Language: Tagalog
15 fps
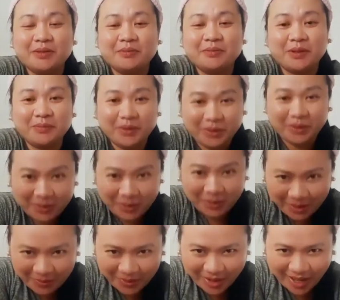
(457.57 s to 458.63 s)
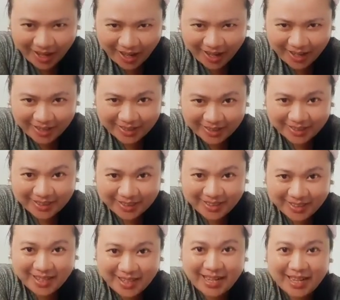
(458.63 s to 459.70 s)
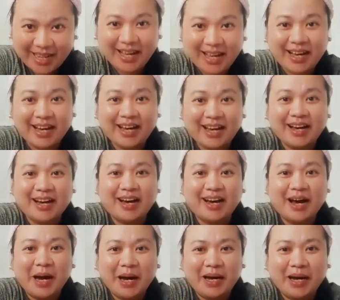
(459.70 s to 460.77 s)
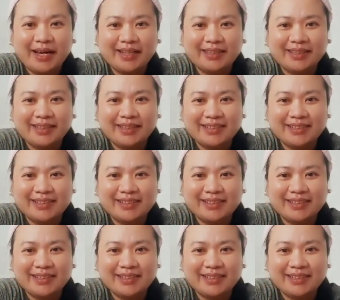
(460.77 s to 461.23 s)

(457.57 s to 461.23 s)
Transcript: pagpatuloy mo lang. At